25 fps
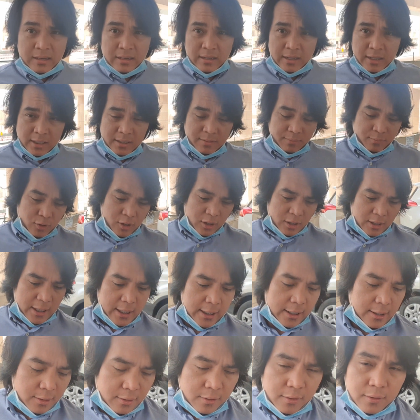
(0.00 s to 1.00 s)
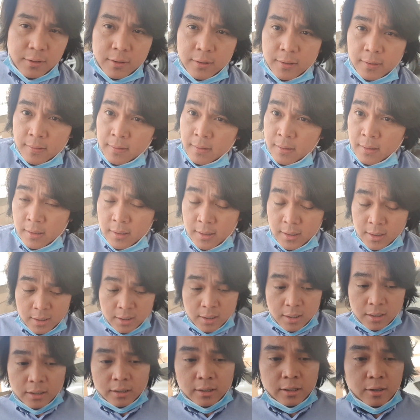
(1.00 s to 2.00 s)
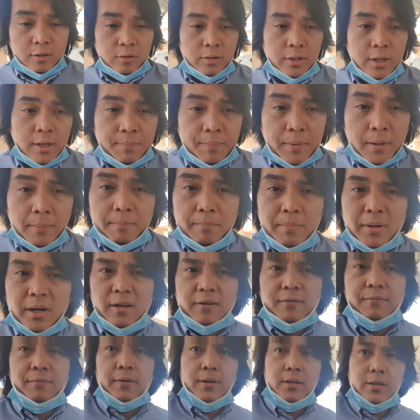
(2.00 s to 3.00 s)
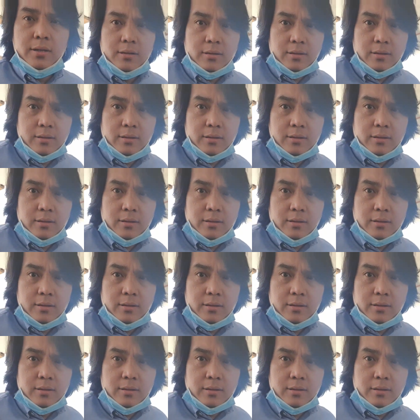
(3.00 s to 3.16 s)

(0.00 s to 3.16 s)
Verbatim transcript: lunch muna tayo hindi ako nakapag breakfast